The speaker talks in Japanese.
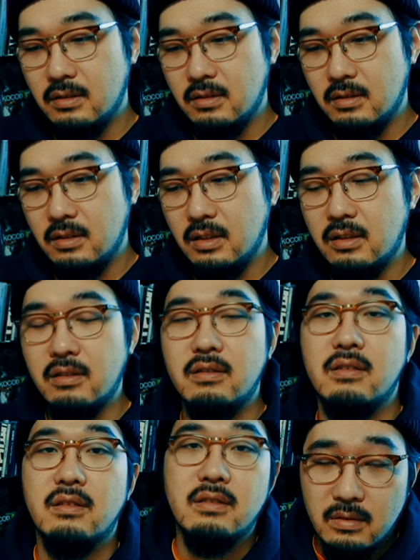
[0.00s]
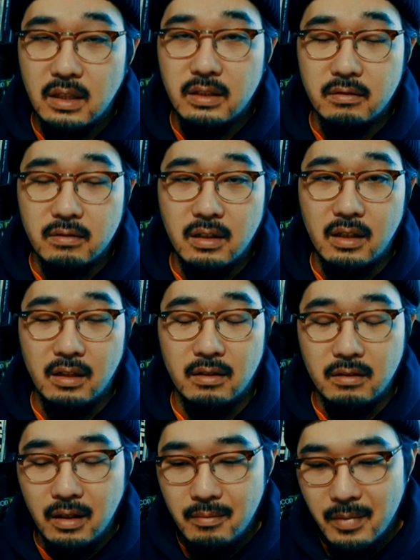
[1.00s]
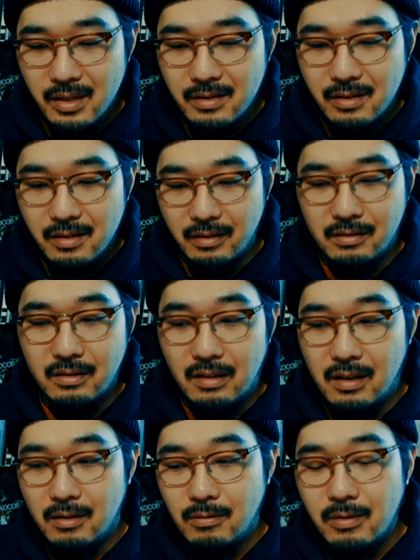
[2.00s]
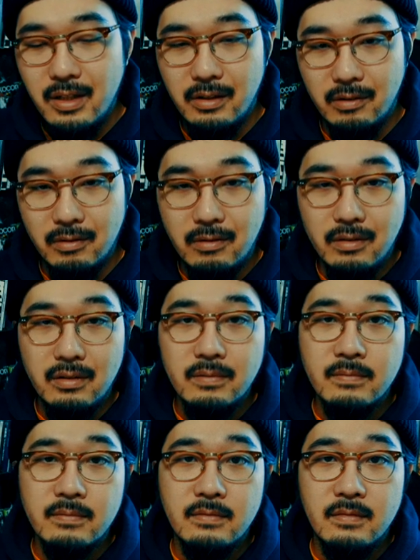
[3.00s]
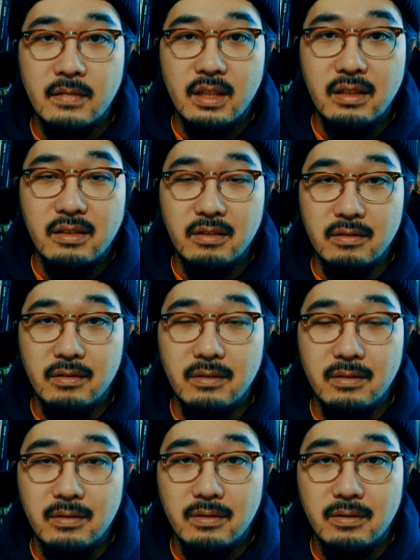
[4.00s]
うーってくると、なんだろう、だからあれ混ざっていくからコリンと他者の